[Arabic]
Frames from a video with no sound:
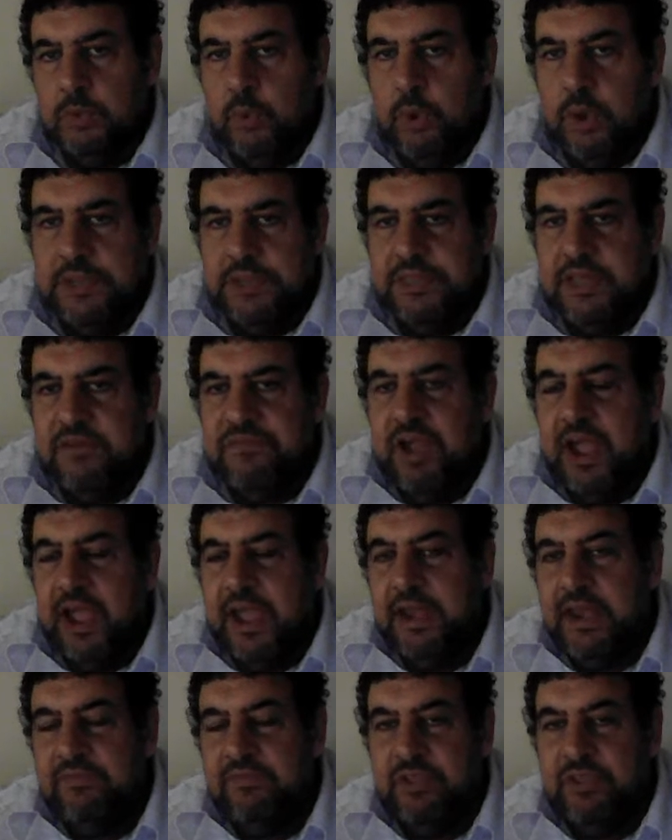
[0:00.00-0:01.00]
وأضاف
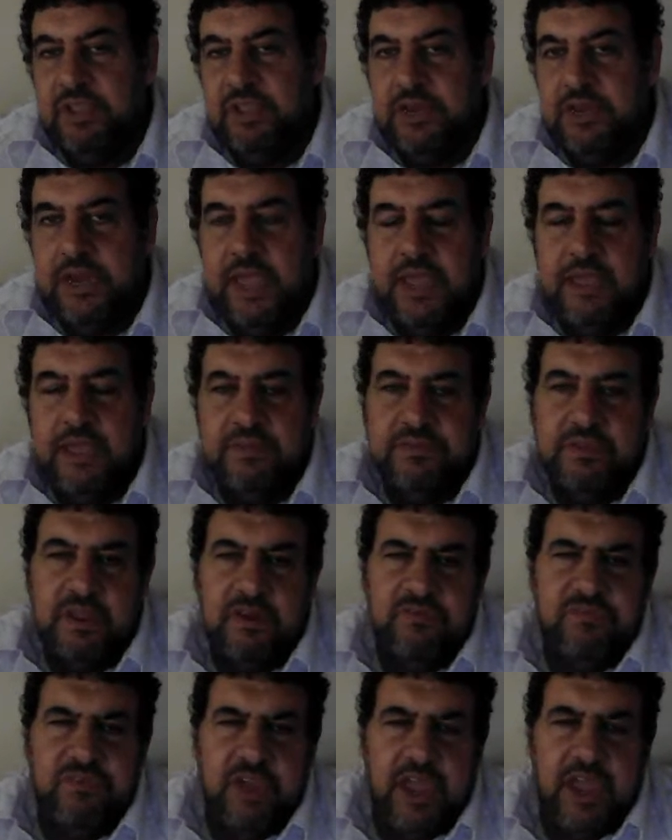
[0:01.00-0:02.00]
حنفي أن هذه
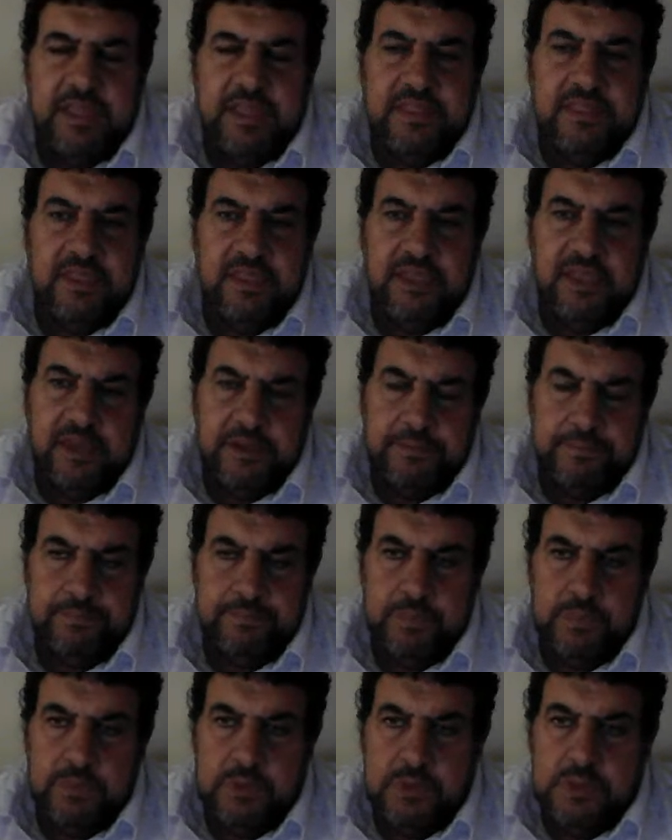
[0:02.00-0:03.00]
الفئات هي
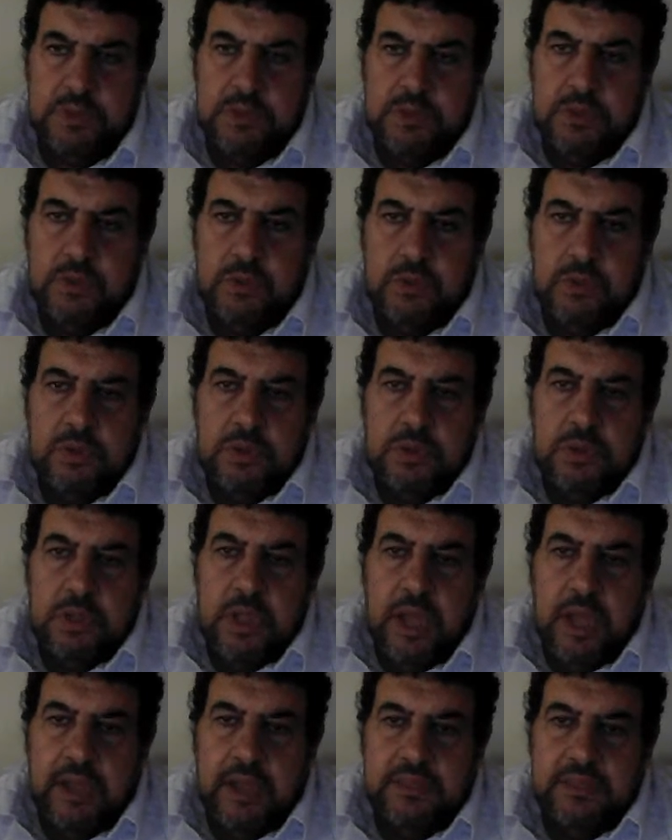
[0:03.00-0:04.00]

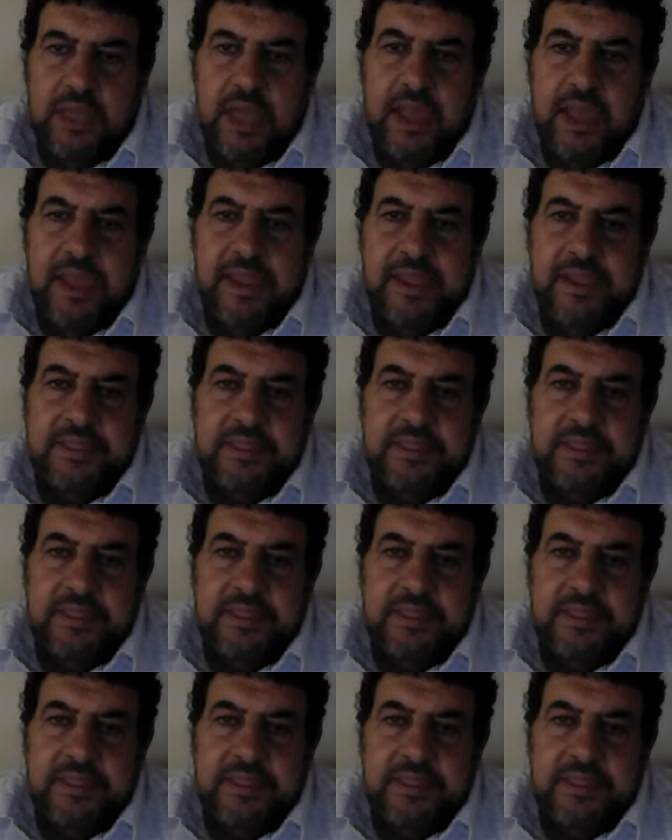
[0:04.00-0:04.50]
أعضاء هيئة